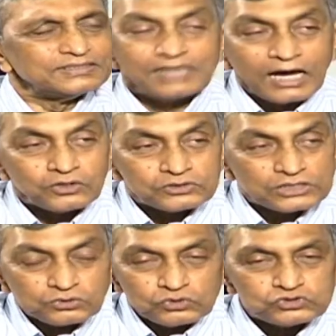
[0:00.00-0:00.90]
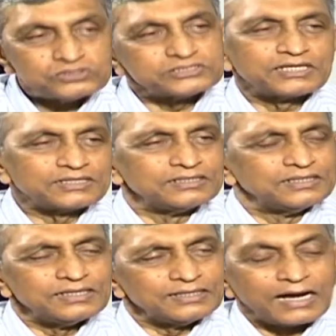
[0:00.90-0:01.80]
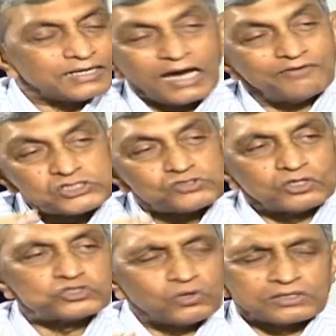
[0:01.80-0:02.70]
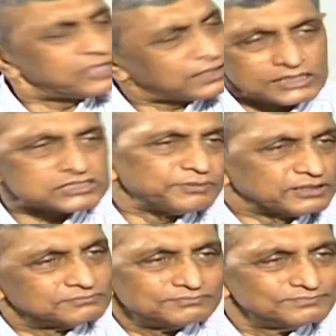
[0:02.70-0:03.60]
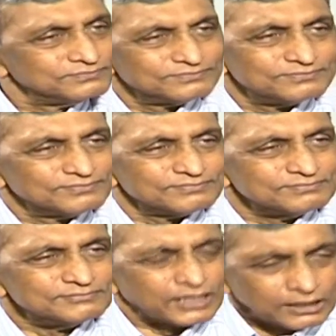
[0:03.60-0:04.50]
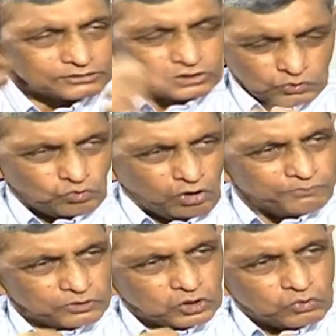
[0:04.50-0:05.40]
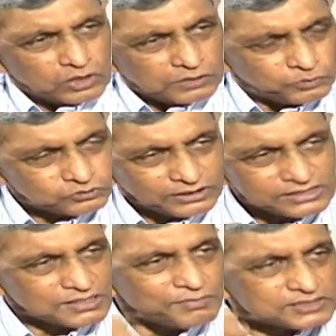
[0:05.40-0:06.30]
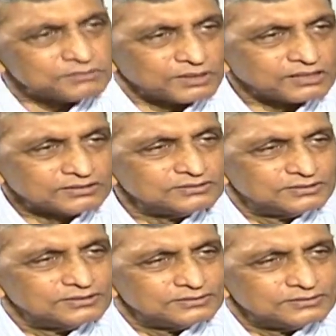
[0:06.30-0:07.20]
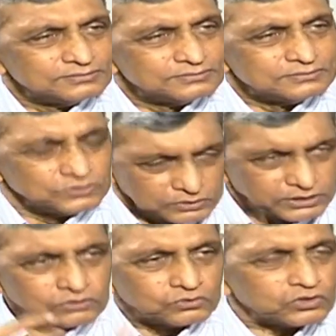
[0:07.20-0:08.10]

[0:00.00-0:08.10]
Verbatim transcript: ఈ ఆలోచన కొంచెం చేయాలి అక్కడ ఆవేశం అణుచుకోవాలి చాలా కష్టమే నిరంతరం కోపంలో ఊగిపోతున్న సమాజం మనది ఎందుకు నేను